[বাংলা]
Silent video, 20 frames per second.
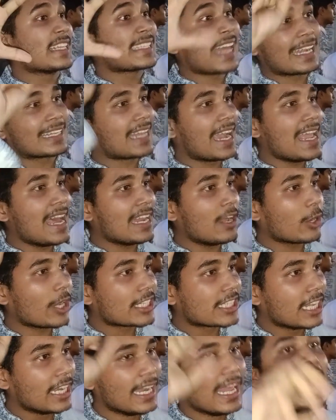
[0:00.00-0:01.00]
সাদগায়া
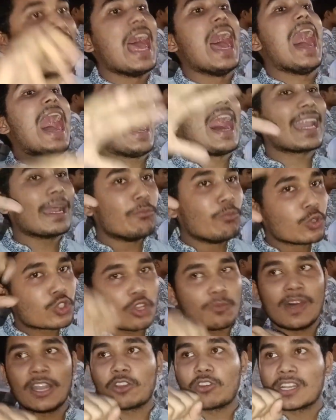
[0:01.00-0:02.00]
ননাশীল আরা
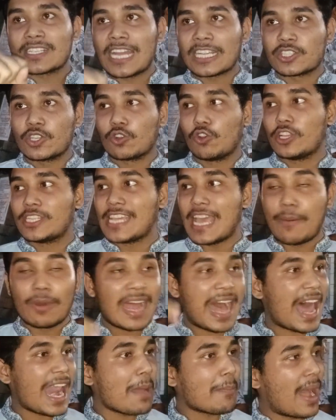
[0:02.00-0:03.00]
মুসলমান অকল শাসন করছে
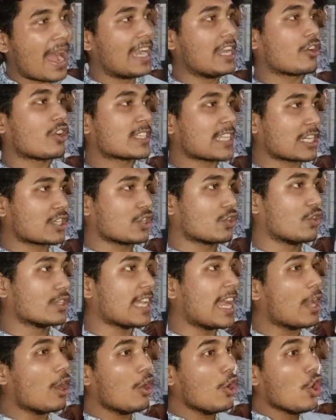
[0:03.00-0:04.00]
এবং আরা বাঙালি অকল শাসন
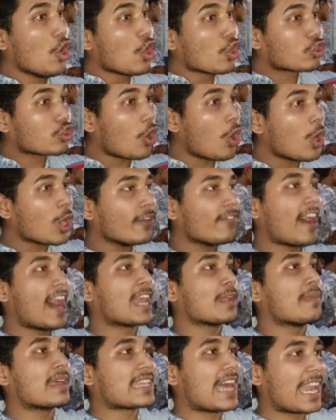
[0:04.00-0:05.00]
করছে এলো তখনও
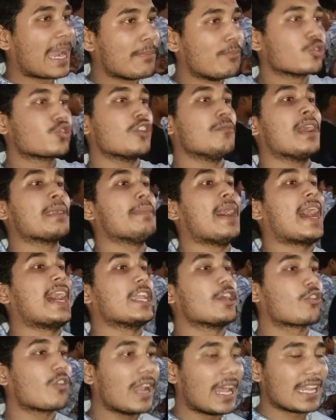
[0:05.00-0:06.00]
ভার মাঝে আরা মুসলমান
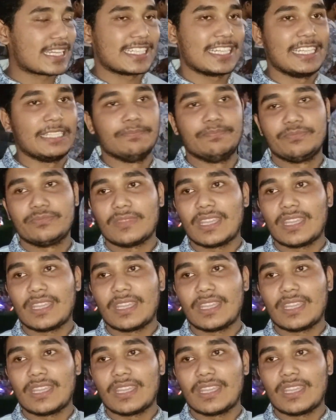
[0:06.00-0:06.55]
বাঙালি অকল আসছিল